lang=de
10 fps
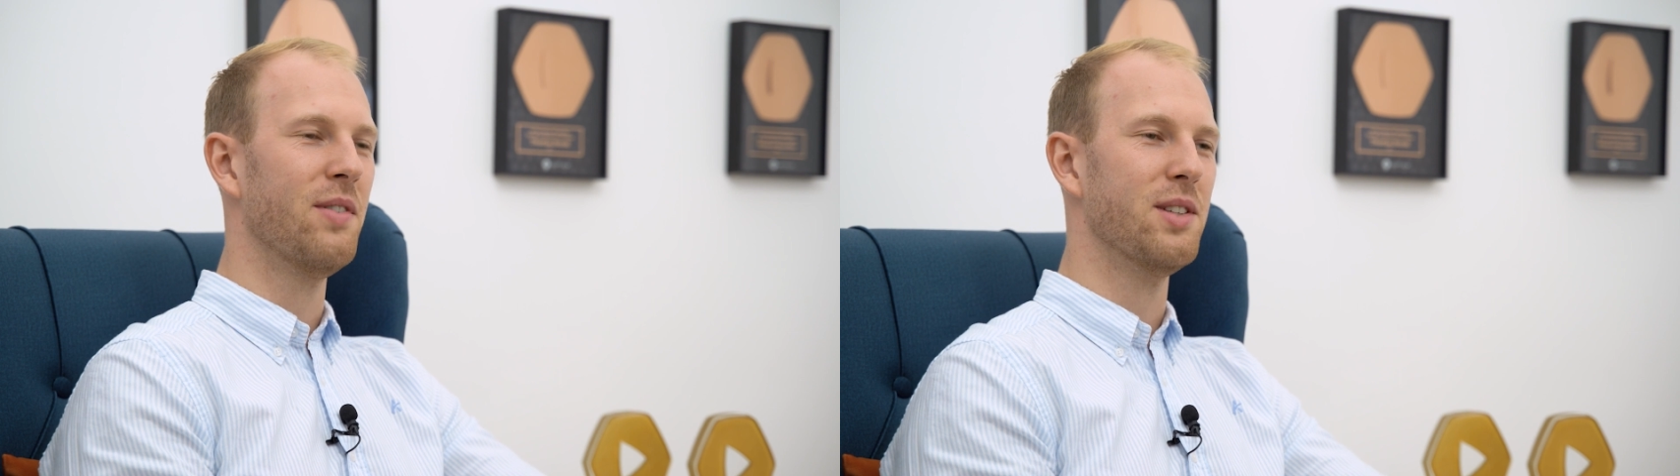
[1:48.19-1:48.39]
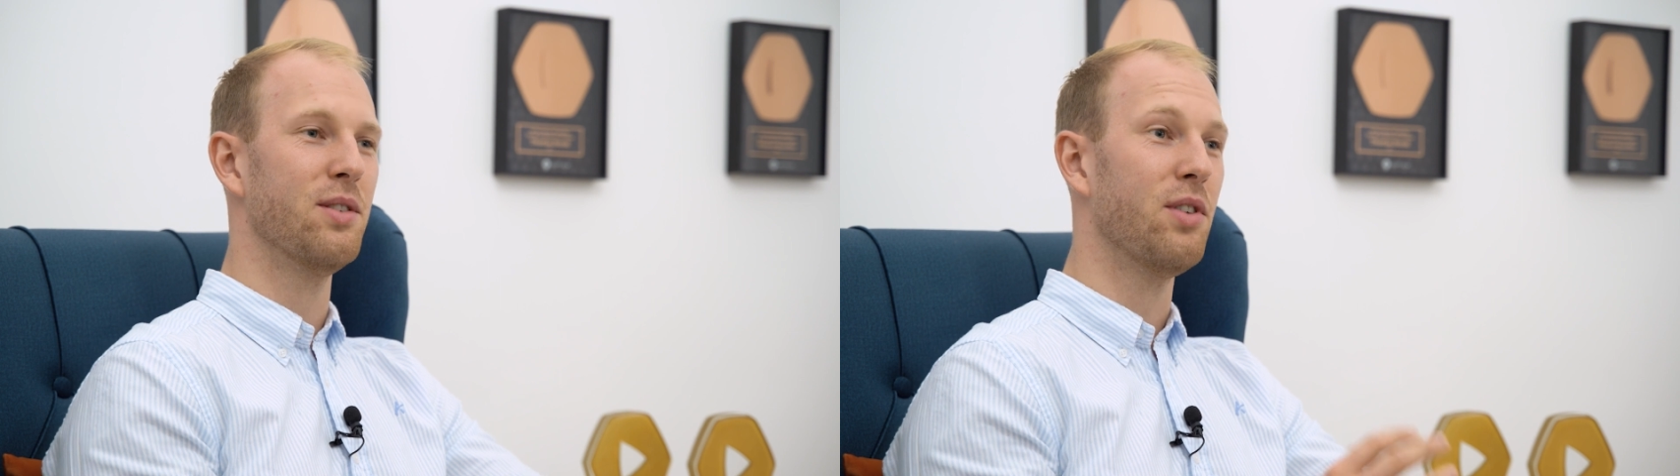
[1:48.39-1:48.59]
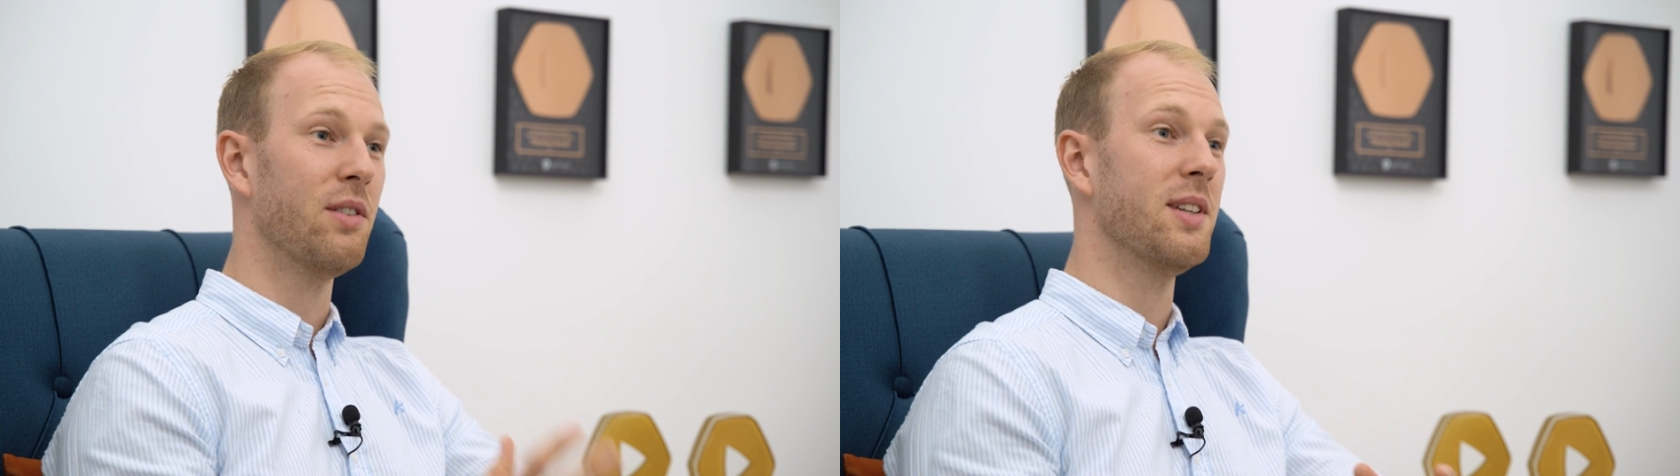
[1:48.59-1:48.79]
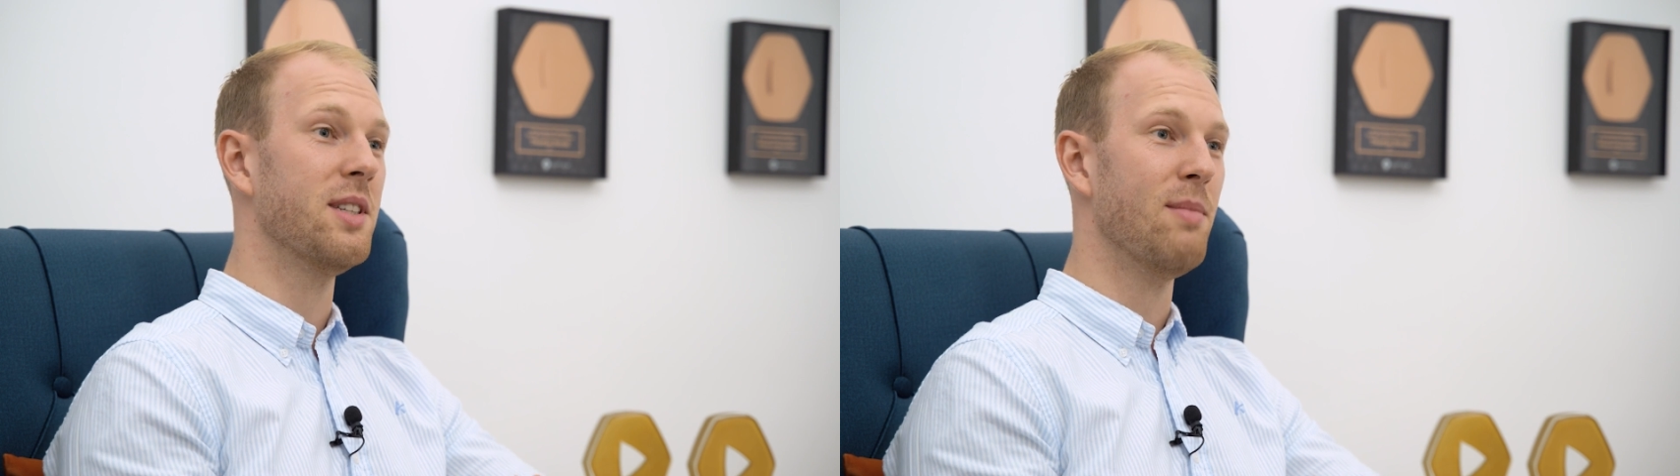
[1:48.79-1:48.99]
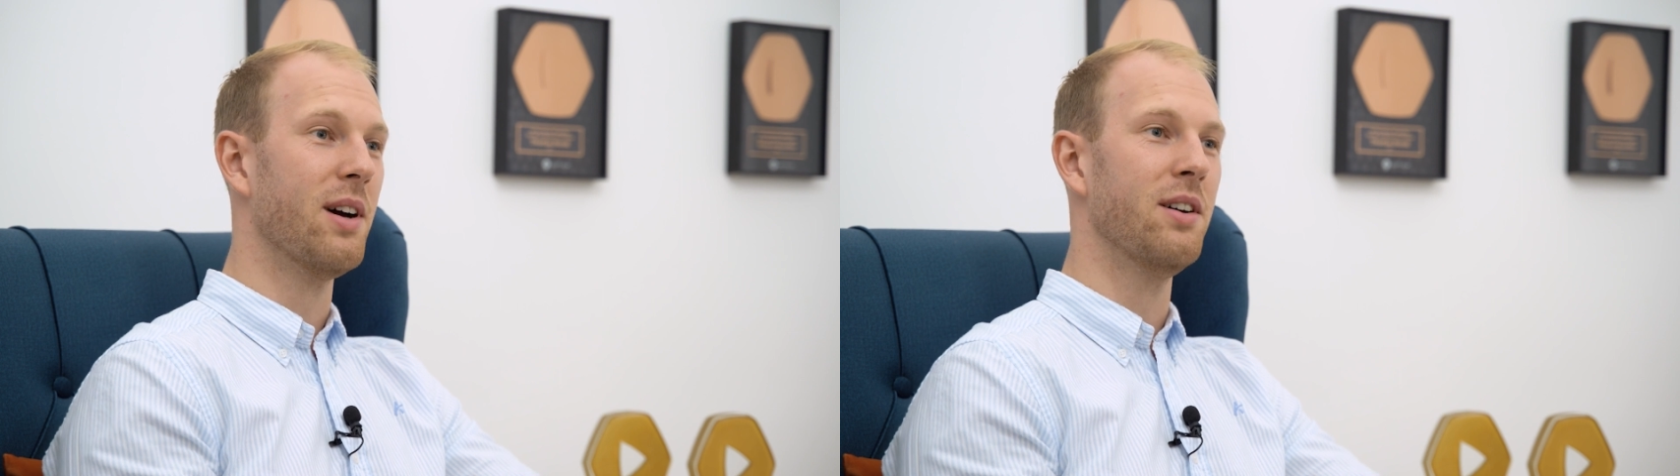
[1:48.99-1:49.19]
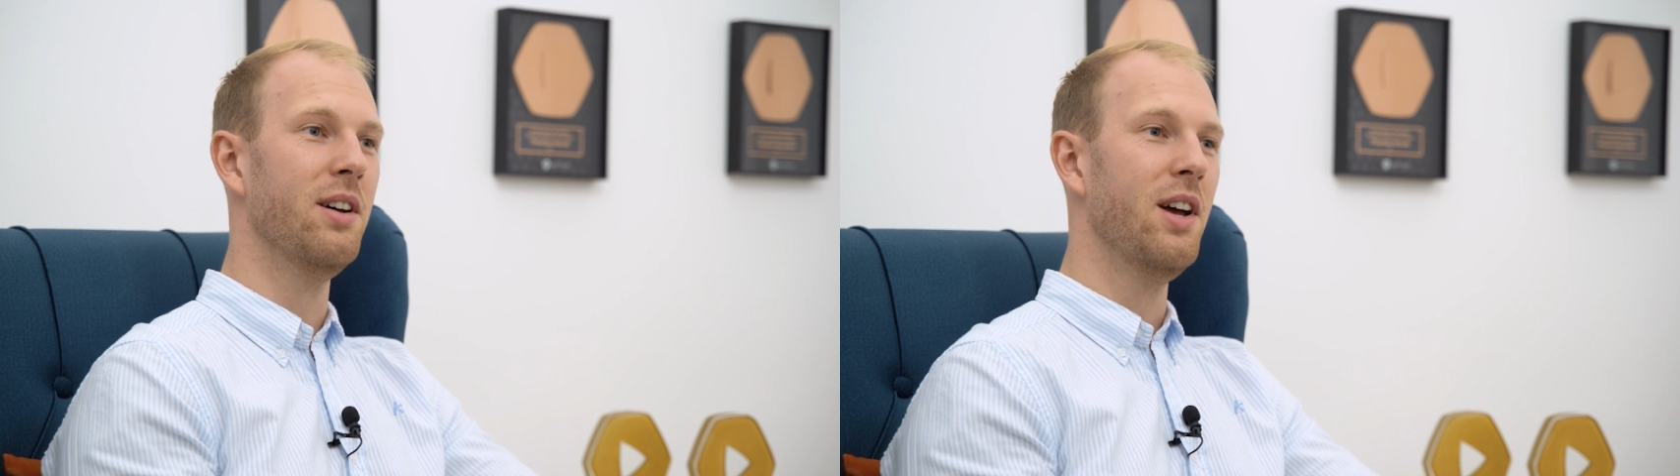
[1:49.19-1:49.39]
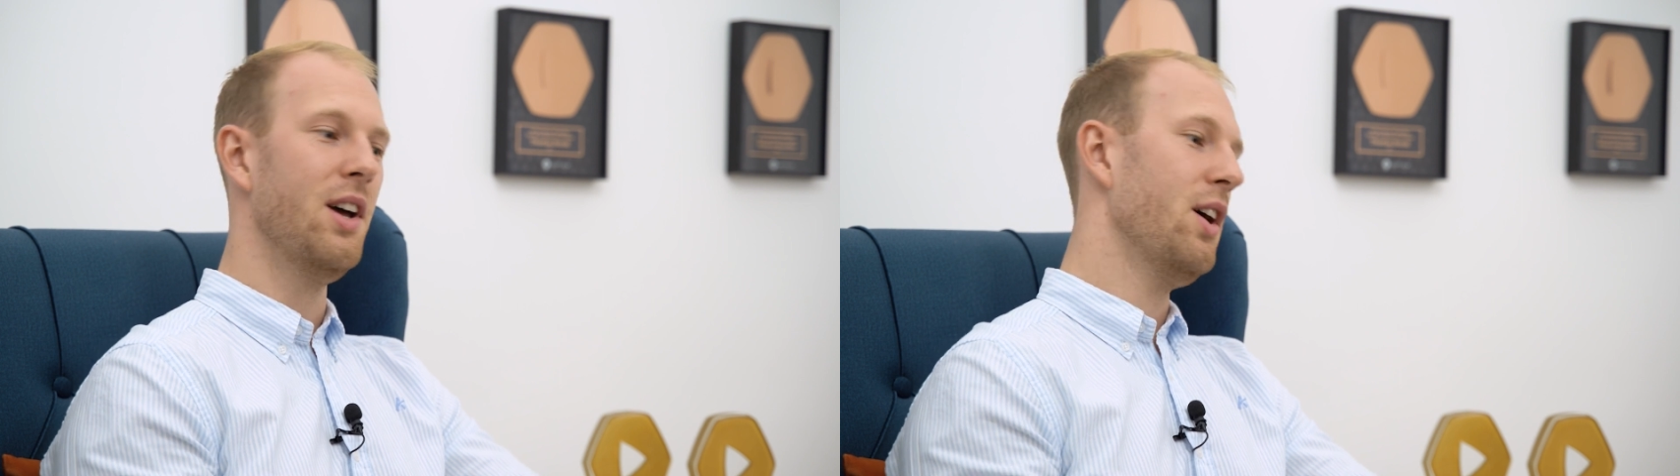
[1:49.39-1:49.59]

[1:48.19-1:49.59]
und weiß sofort, was ich mache.